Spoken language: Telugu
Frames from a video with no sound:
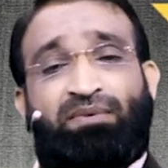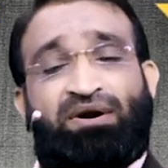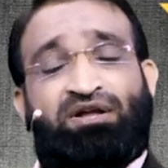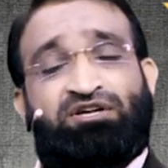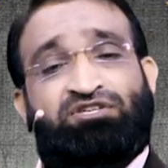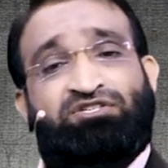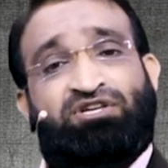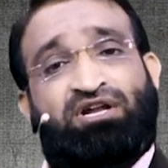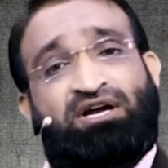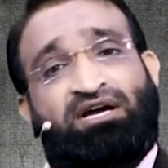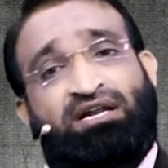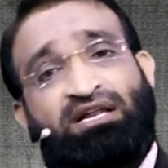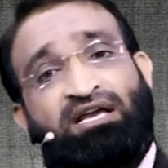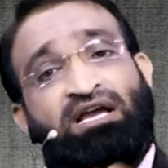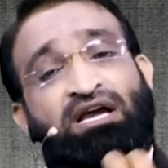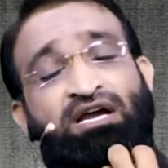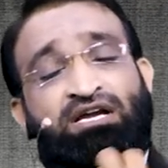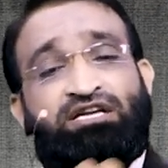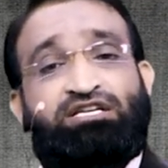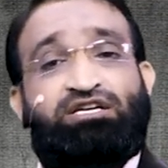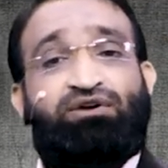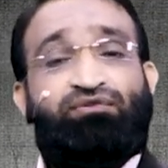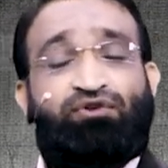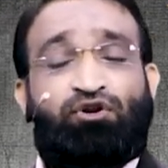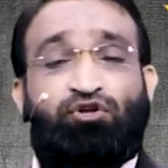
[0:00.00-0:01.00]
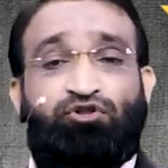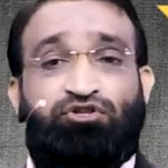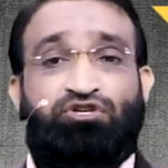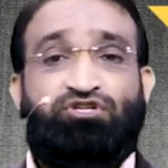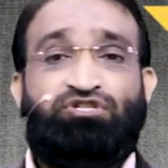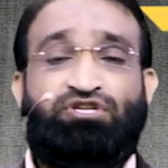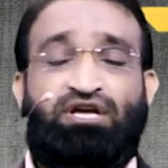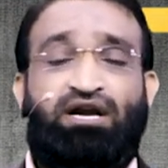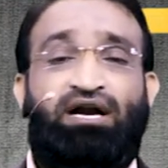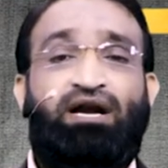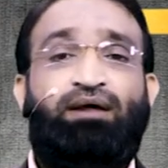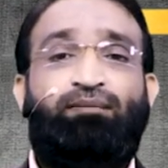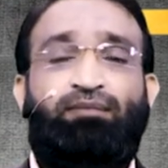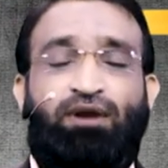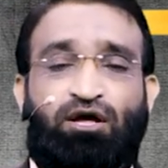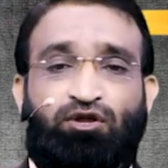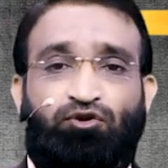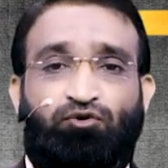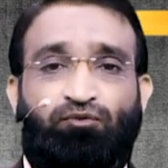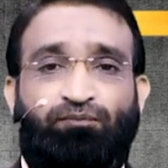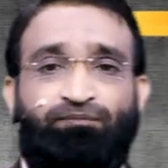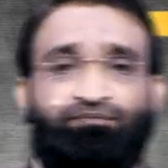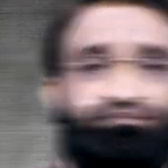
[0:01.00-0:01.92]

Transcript: పడేసినా కానీ ఎవరు తీసుకెళ్ళడం లేదు